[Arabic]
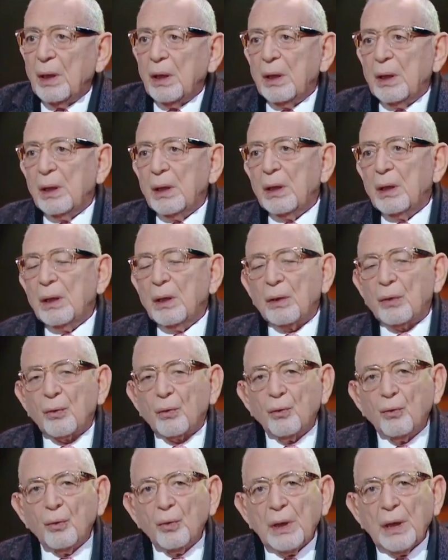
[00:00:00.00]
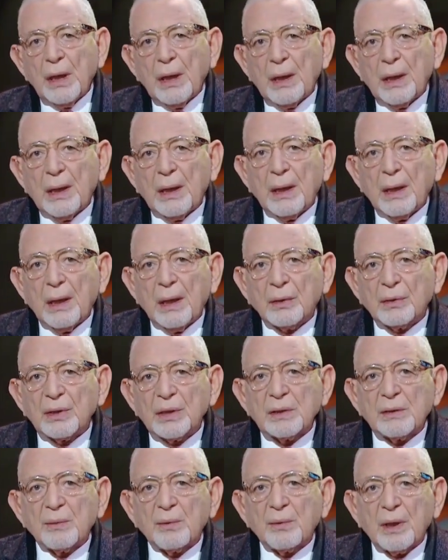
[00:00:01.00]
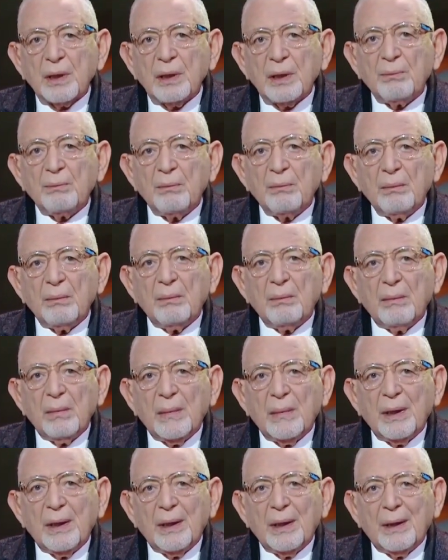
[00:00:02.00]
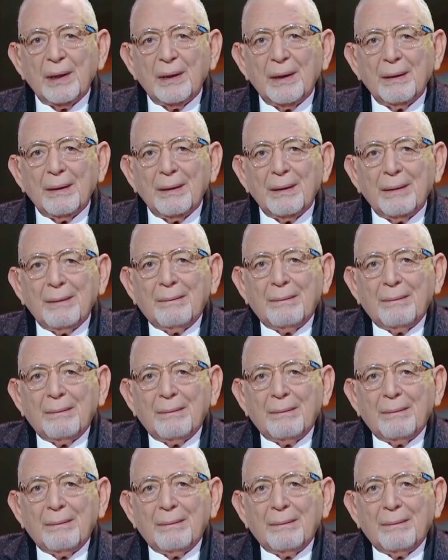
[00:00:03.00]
آه، الرجوله استاذ ابراهيم آه،